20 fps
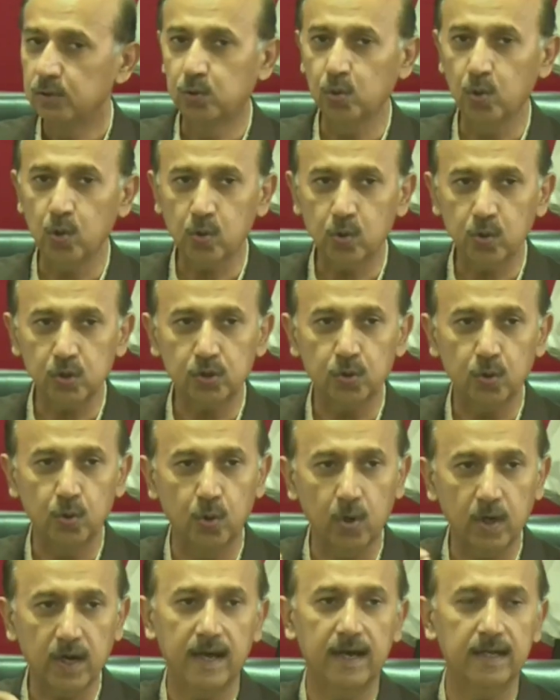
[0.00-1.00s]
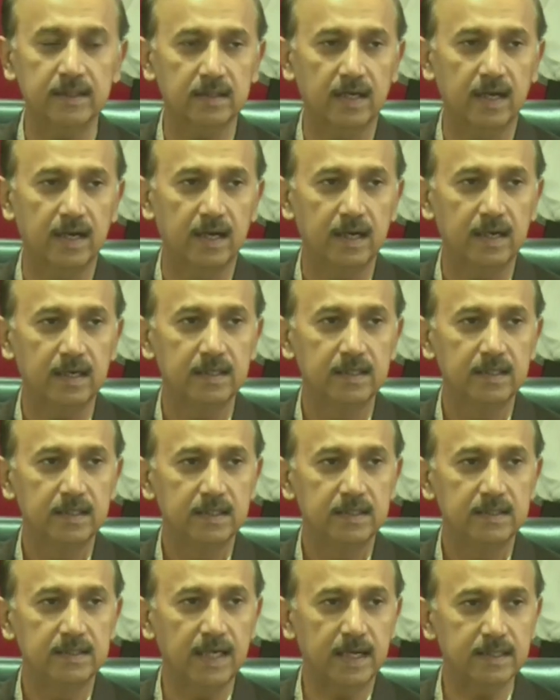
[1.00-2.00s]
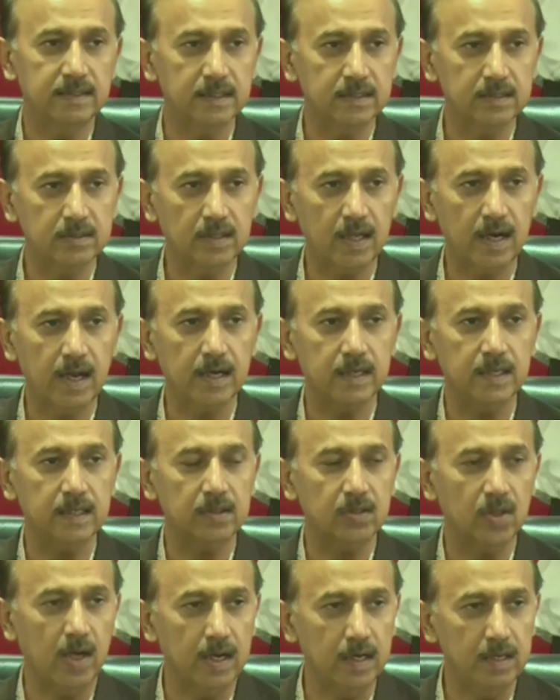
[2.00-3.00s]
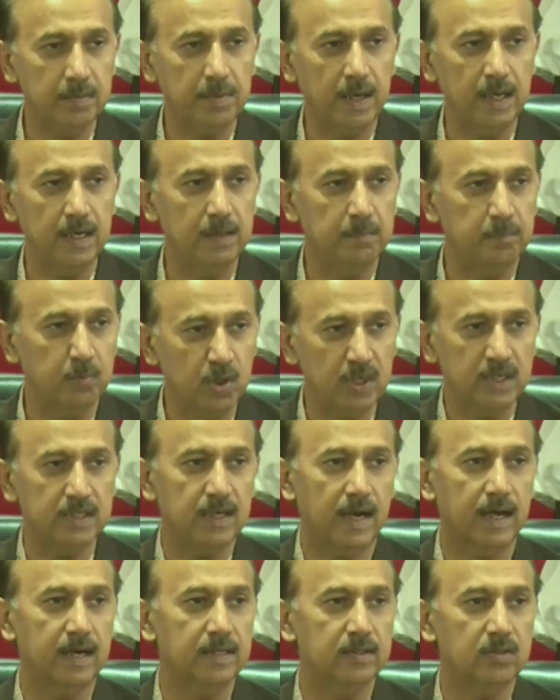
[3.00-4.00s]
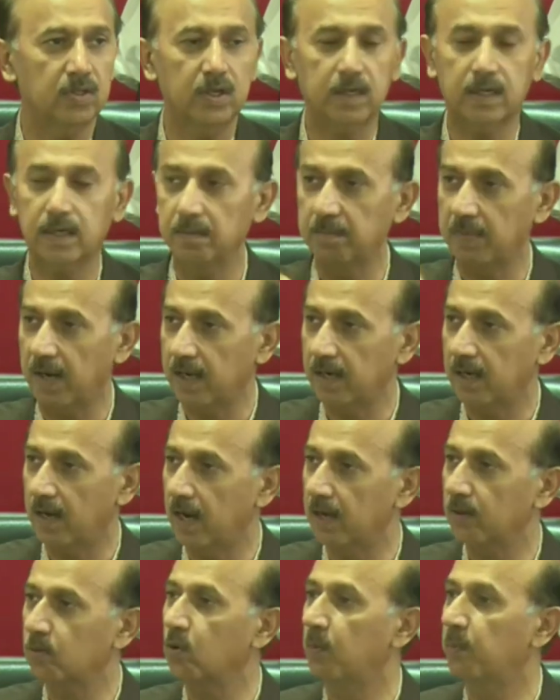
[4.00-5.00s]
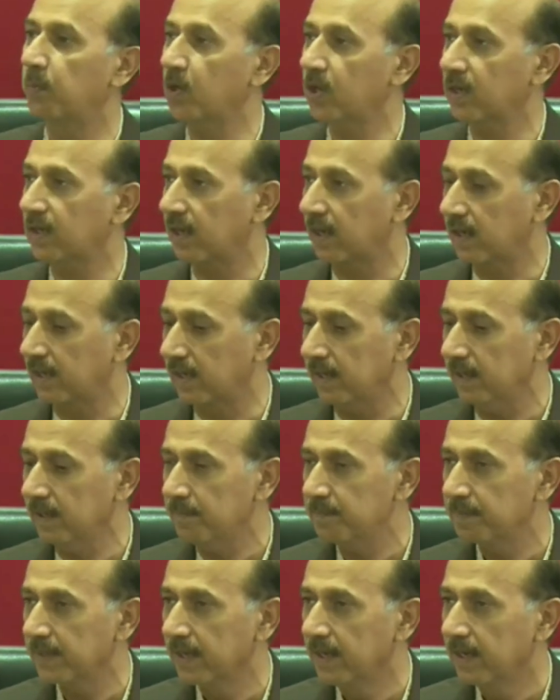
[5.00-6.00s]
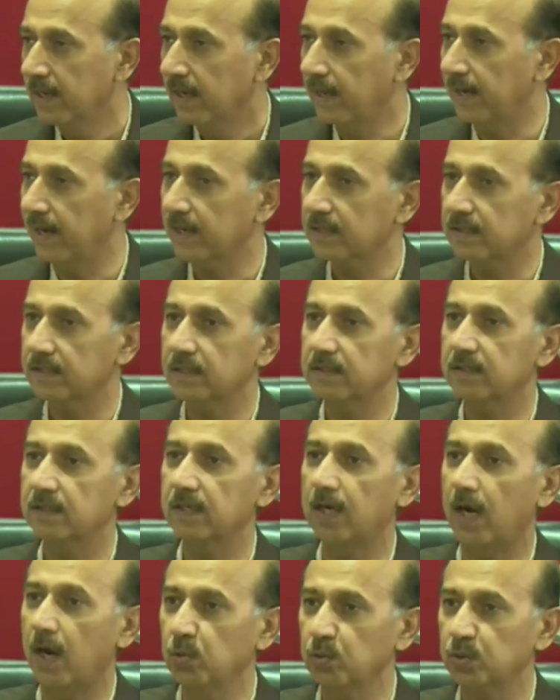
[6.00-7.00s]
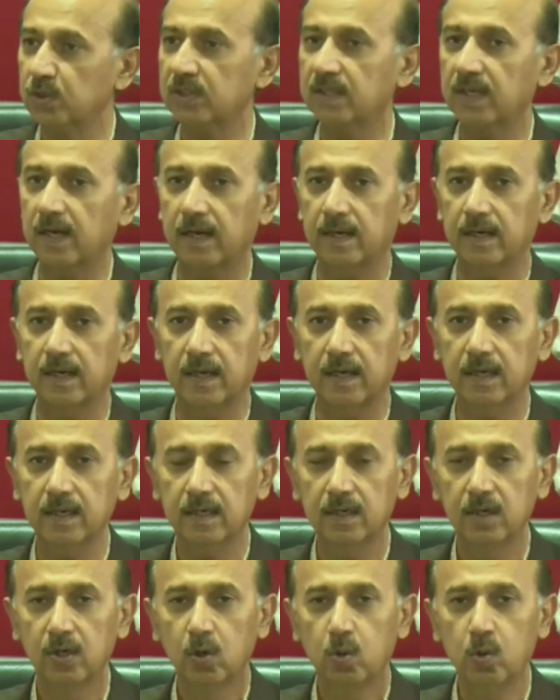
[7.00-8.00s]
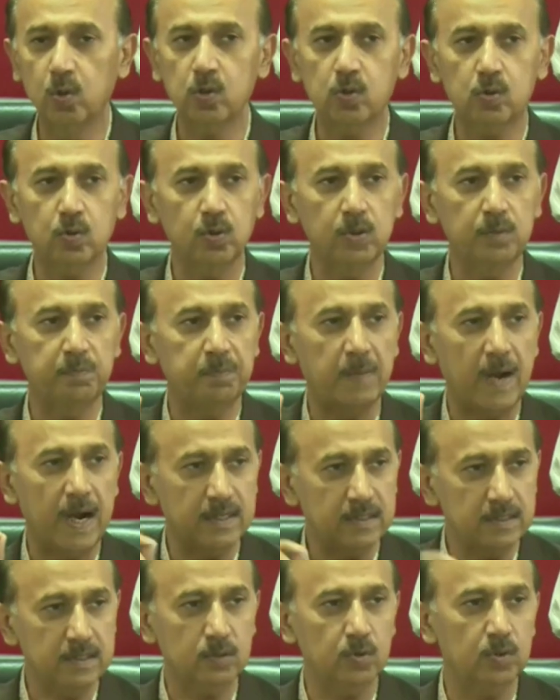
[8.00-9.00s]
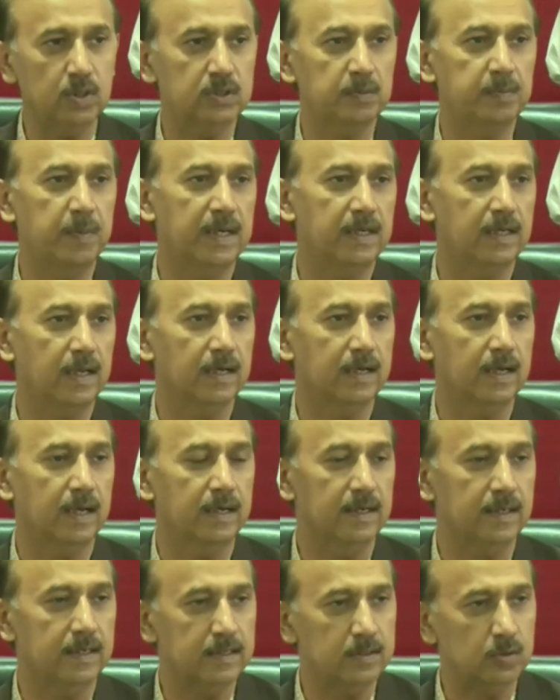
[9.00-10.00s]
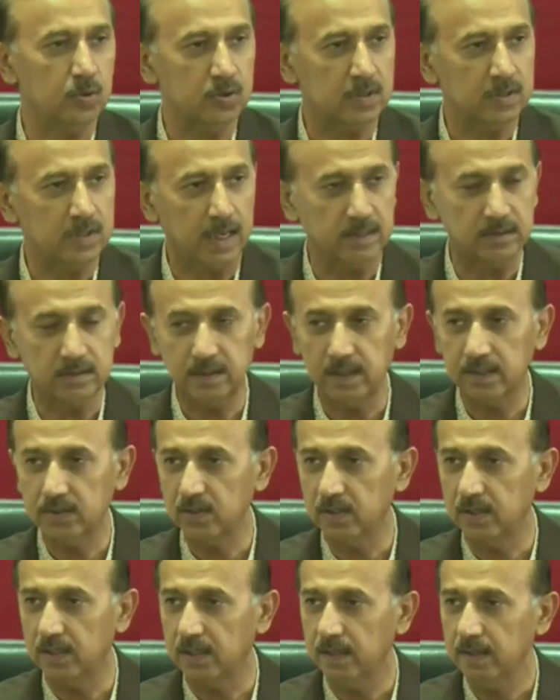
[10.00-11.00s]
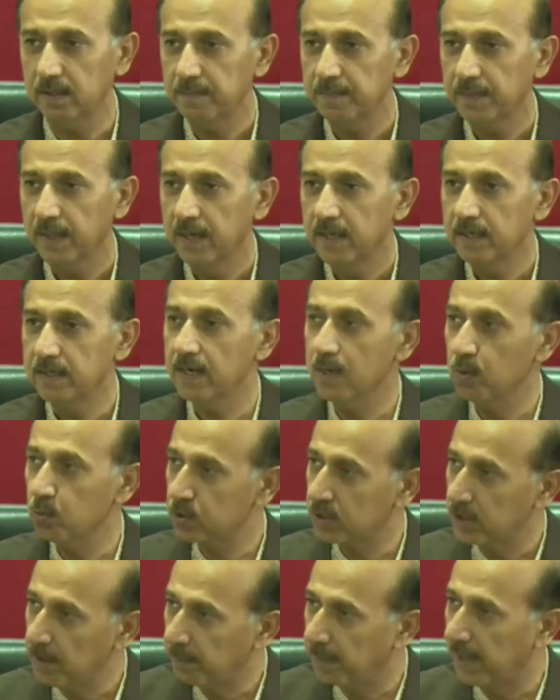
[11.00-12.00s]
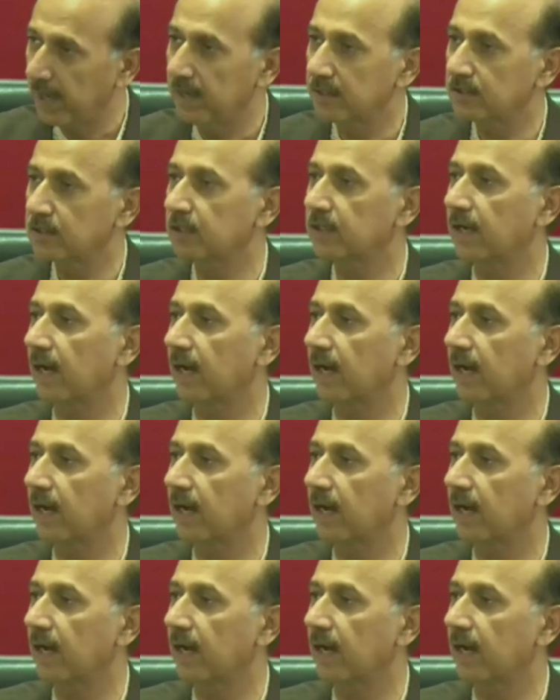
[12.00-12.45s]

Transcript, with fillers: जो कुछ हो रहा था या जिस तरह के ताने बाने बुने जा रहे थे कि इमरान खान को बुक करने इलेक्शन से आउस्ट करने उन कोई पार्टी को डिस्पेंटल करने की जो साजिशें थीं ये उससे पहले से